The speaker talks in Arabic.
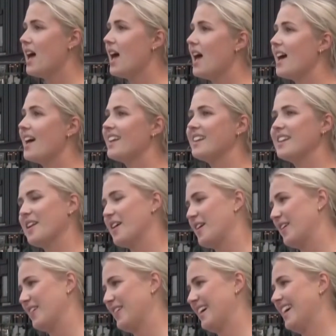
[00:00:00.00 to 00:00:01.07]
تستخدم
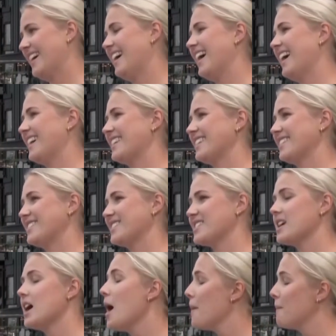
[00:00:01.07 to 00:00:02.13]
الميك اب اللي يكون
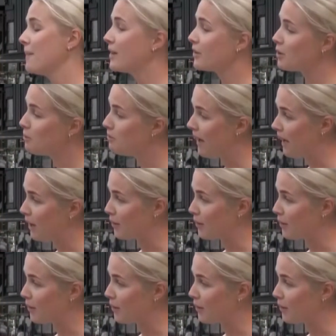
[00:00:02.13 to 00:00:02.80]
هو من المواد